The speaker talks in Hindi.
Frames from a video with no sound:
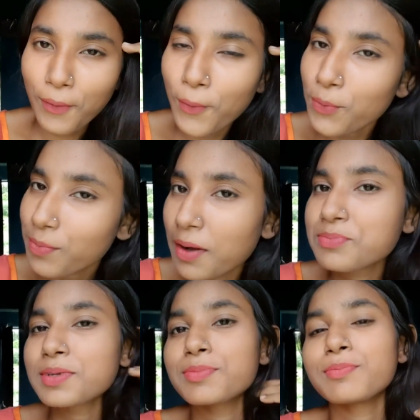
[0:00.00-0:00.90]
आई होप
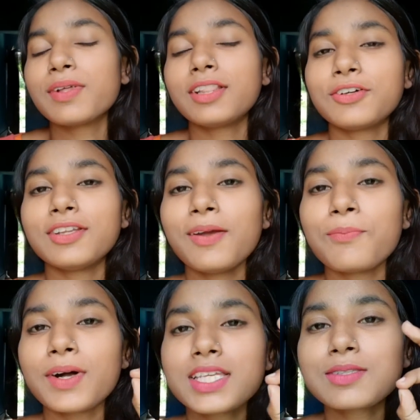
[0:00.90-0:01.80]
आप सभी बिल्कुल ही
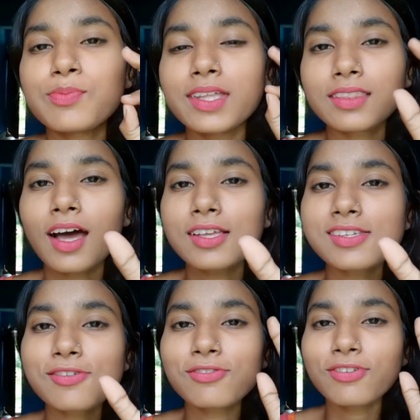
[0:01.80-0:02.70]
मस्त
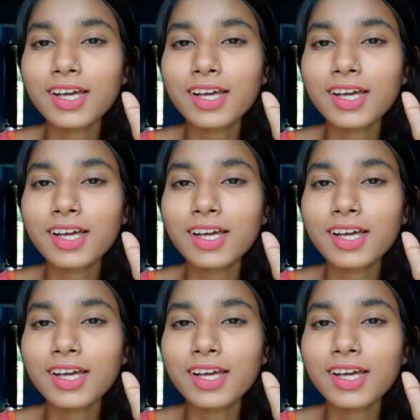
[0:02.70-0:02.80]
बिंदास और